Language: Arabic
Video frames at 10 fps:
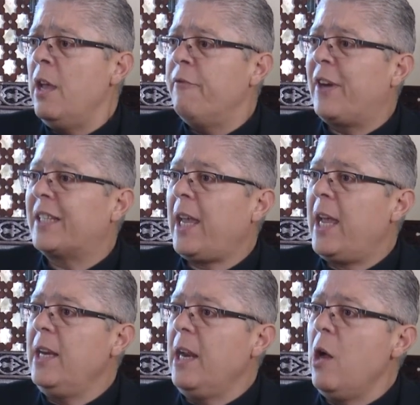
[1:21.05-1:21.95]

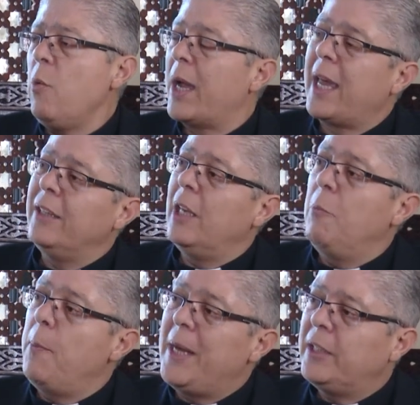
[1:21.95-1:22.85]
فارتئينا وكانت
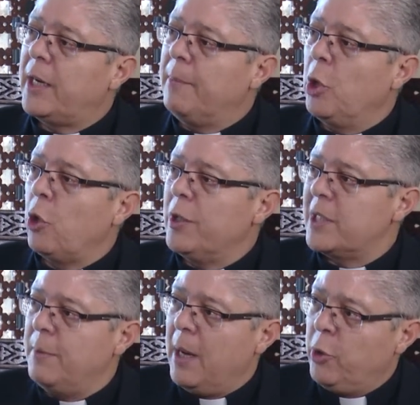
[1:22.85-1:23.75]
المبادره من
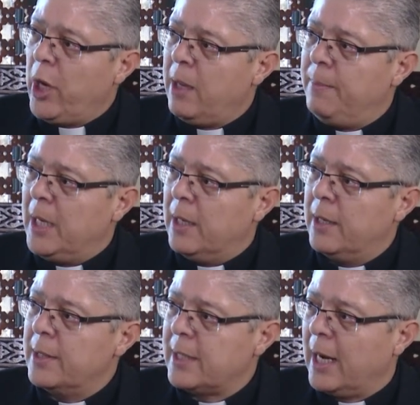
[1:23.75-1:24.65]
القدس من ابونا ايميل
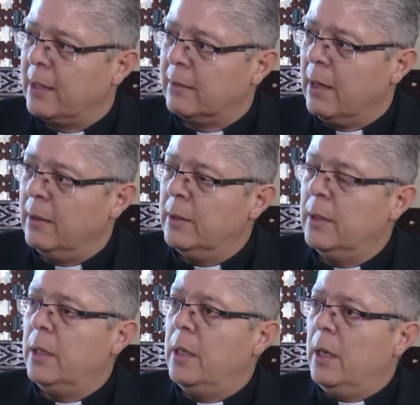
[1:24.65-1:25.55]
صليطه
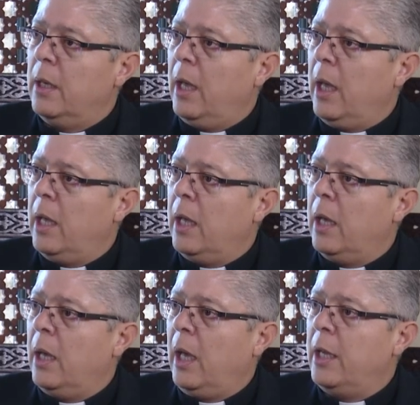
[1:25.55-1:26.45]
نعم
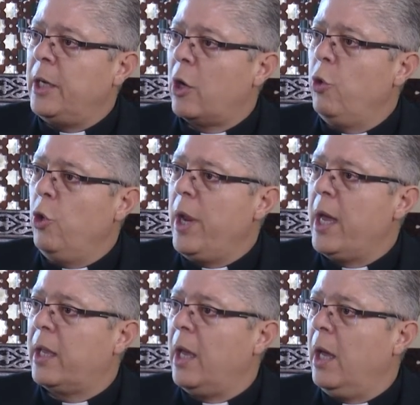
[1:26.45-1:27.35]
آه، أن يكون
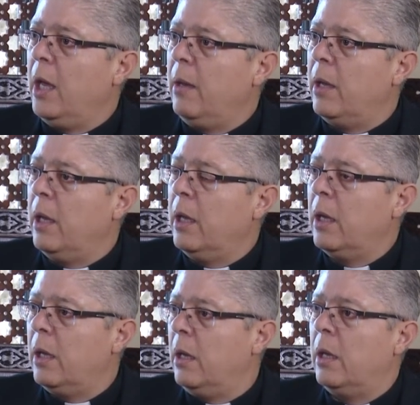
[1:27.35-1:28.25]
هناك آه،
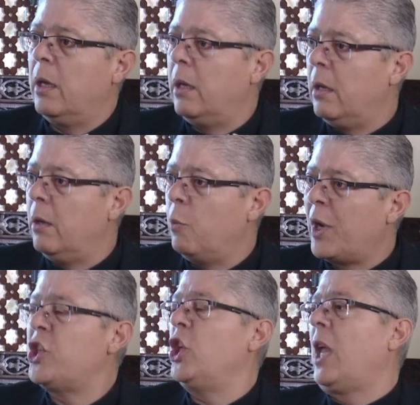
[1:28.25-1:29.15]
آه،
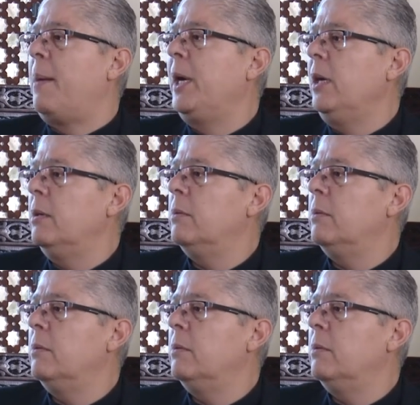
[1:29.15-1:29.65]
ورشة عمل